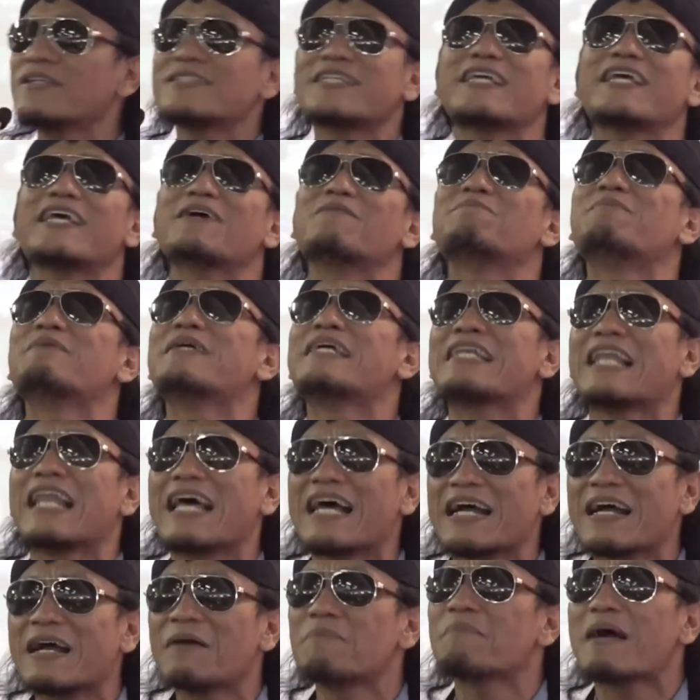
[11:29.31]
Saya
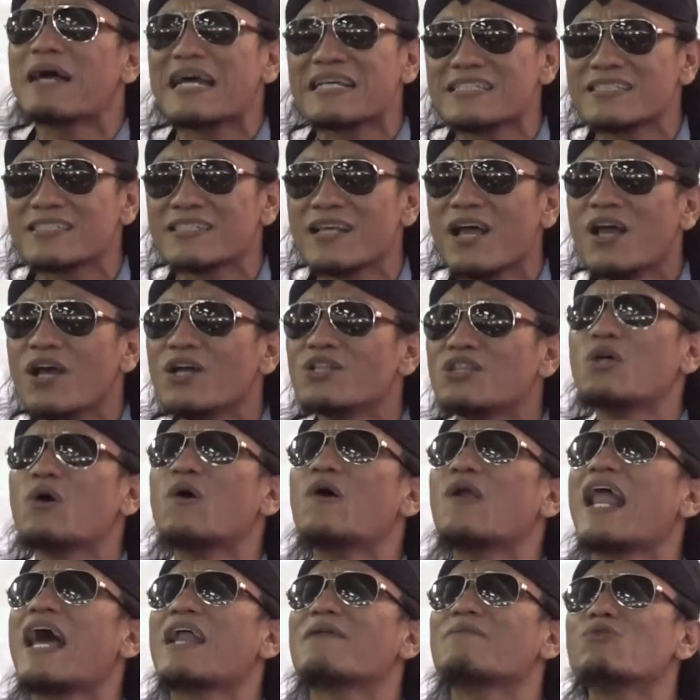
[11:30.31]
bilang, mas
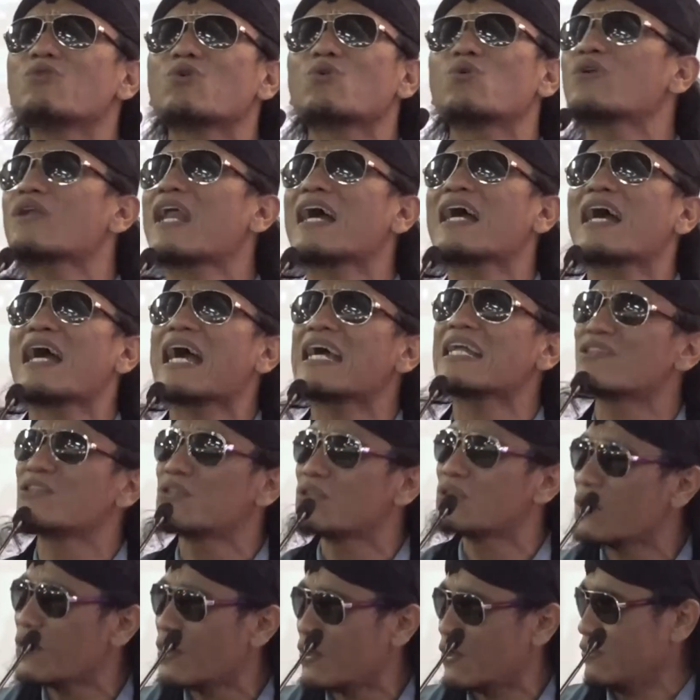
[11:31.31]
dolanmu kurang
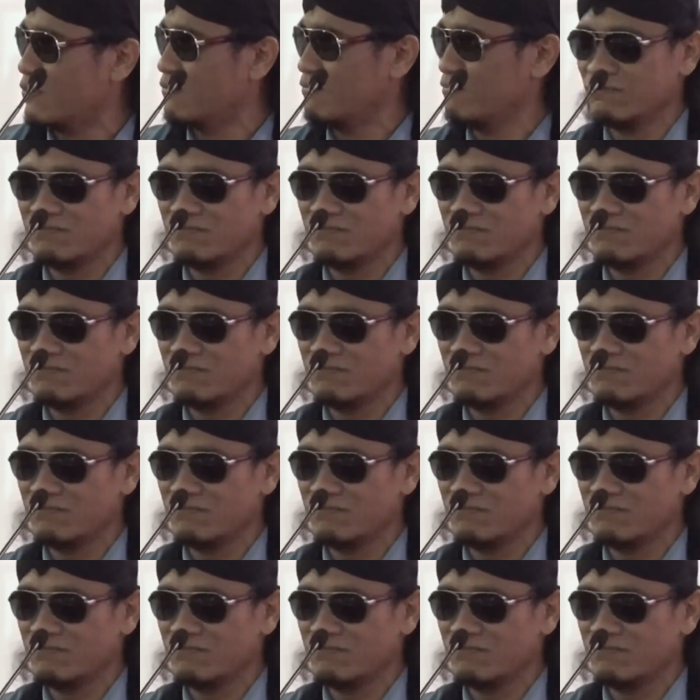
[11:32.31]
adoh.